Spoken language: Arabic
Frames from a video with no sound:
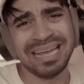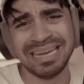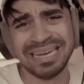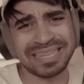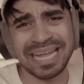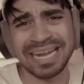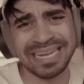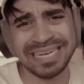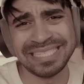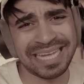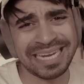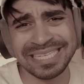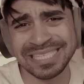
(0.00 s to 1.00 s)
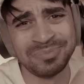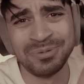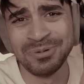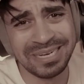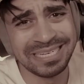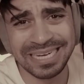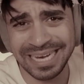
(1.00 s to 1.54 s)
اللي طق الجرس مو
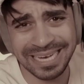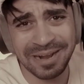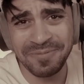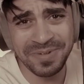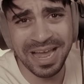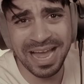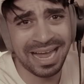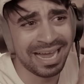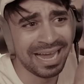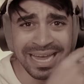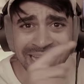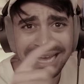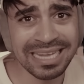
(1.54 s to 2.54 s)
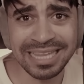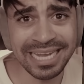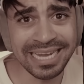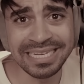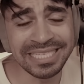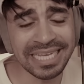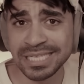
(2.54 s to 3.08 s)
اللي ركبناه اللي طق
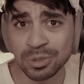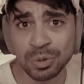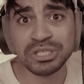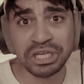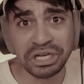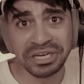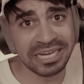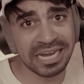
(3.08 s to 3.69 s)
الجرس هو الجني